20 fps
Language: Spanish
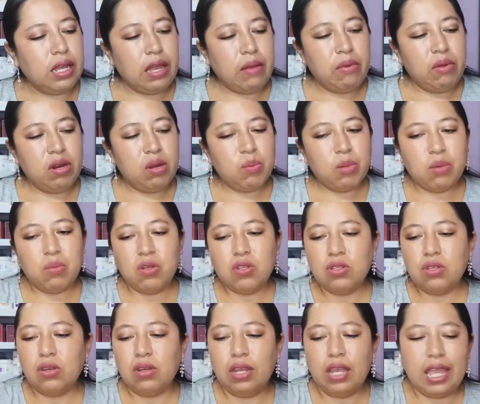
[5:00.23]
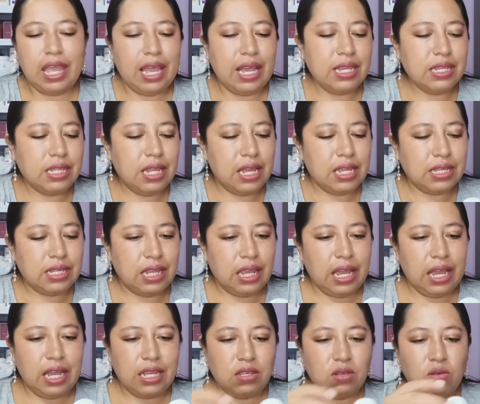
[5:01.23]
Ahí había una promoción. Y este
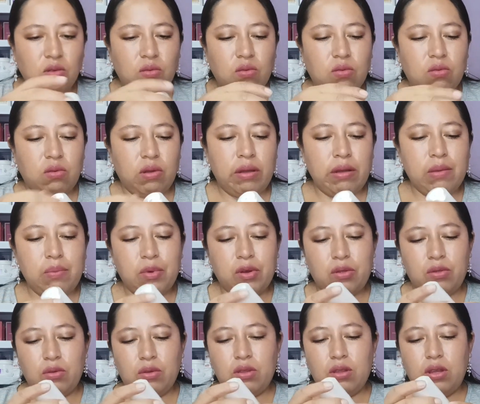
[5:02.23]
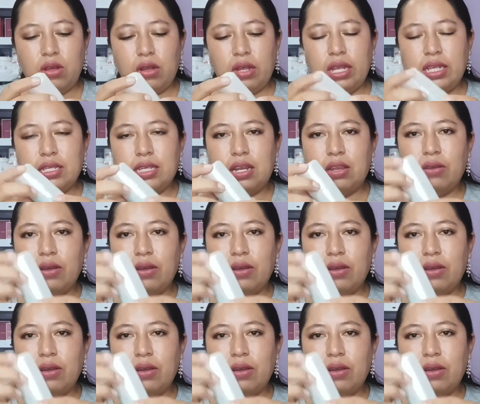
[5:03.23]
sí es un nuevo producto que